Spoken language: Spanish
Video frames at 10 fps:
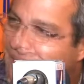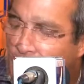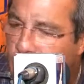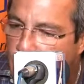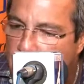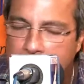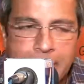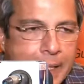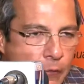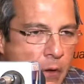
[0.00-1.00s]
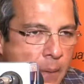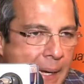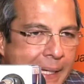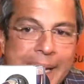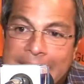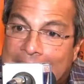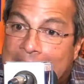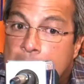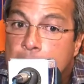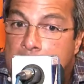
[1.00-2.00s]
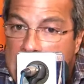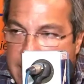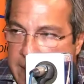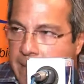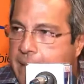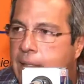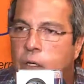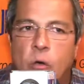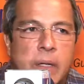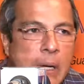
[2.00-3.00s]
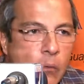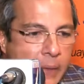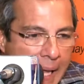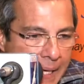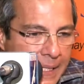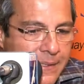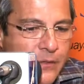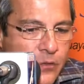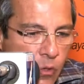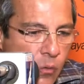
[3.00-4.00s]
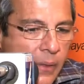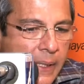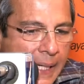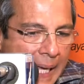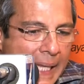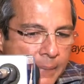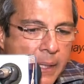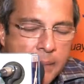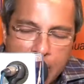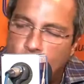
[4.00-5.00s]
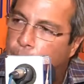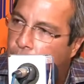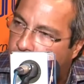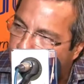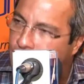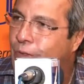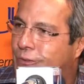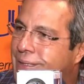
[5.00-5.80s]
No solamente que llueve más, es que además los caudales son cada vez menos profundos.